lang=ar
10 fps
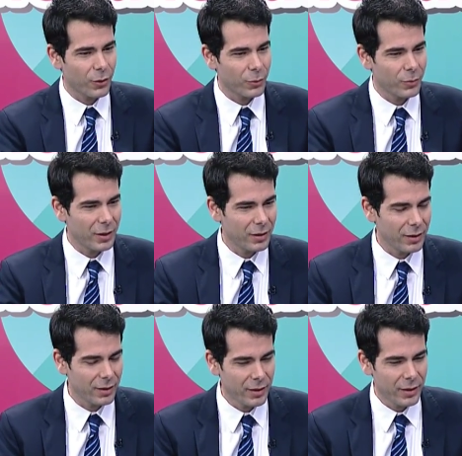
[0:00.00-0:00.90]
او بال
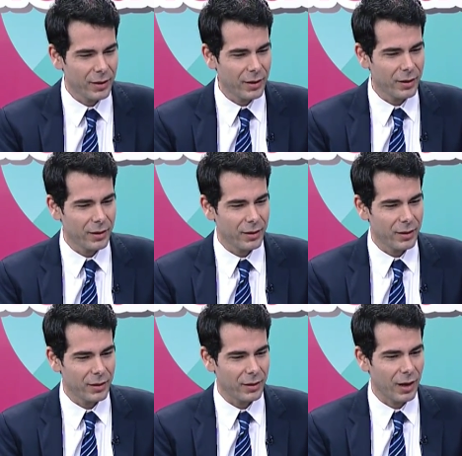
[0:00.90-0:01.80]
آه،
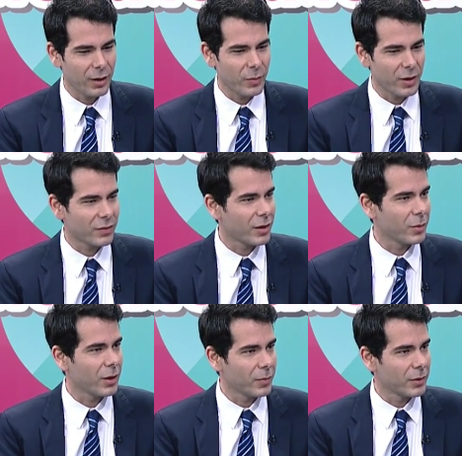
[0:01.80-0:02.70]
يعني بالعالم يعني
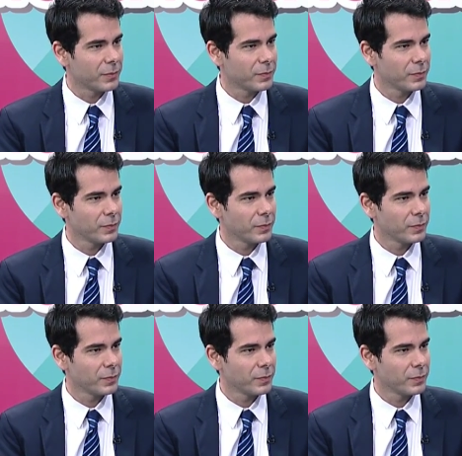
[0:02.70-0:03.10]
حاليا عم عم